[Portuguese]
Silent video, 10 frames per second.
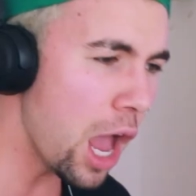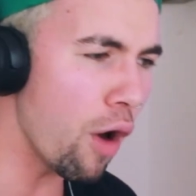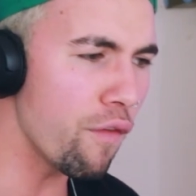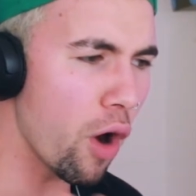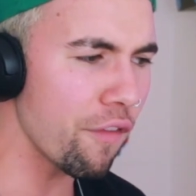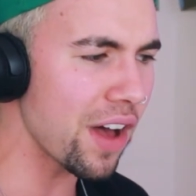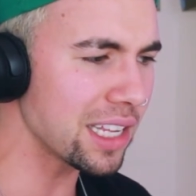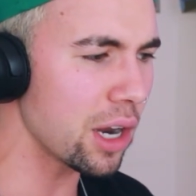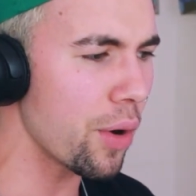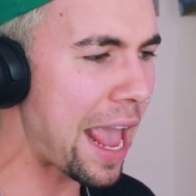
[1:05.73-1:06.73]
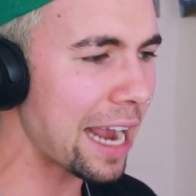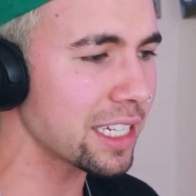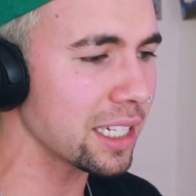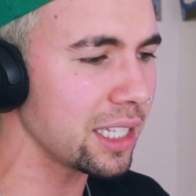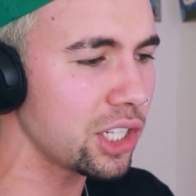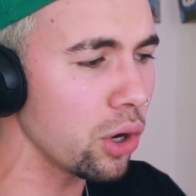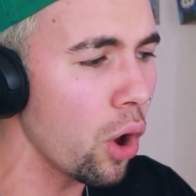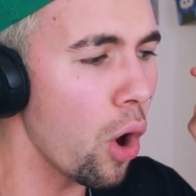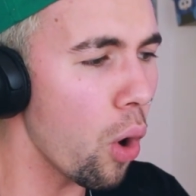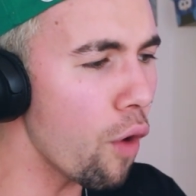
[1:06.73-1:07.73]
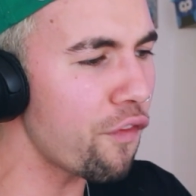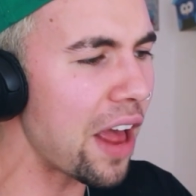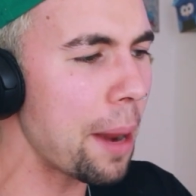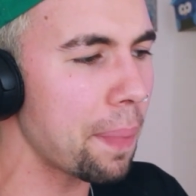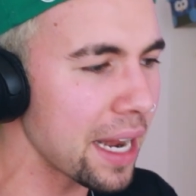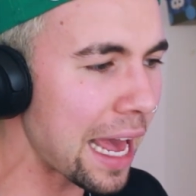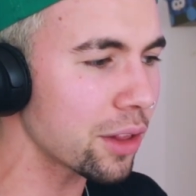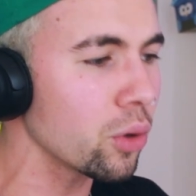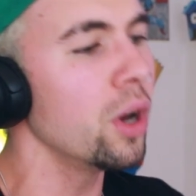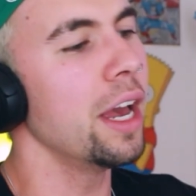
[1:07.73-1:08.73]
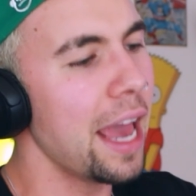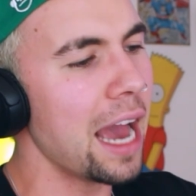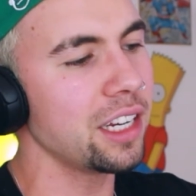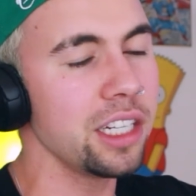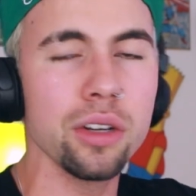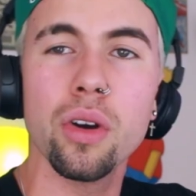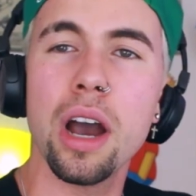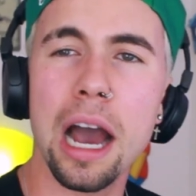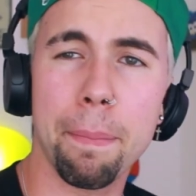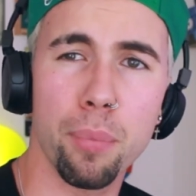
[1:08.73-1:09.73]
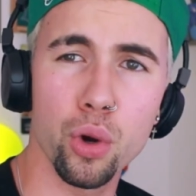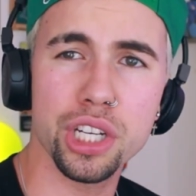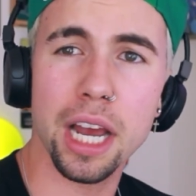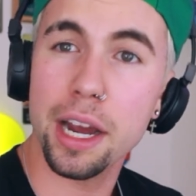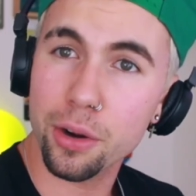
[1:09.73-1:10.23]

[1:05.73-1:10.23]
eu vou fazer o react assistindo o Felipe Neto reagindo a Poxa